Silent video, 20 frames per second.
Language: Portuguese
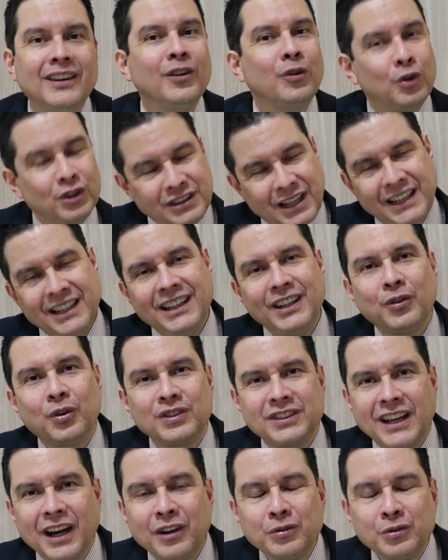Gostaria de
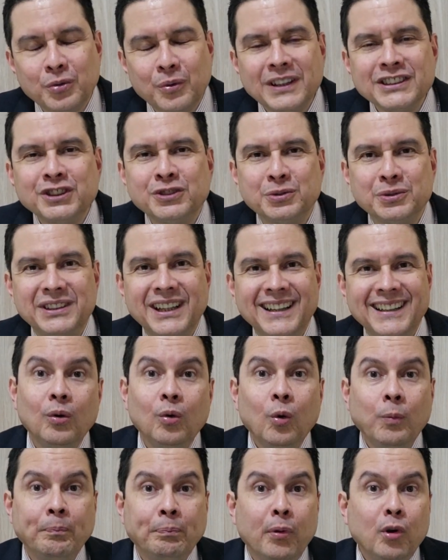contar com tua ajuda.
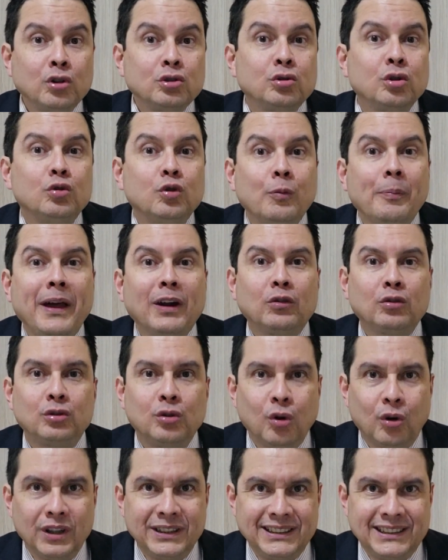O ponto número
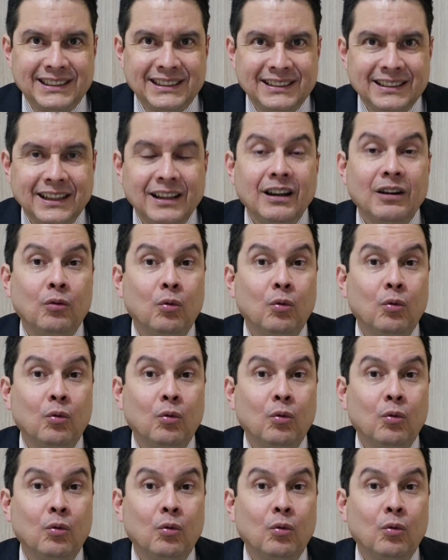2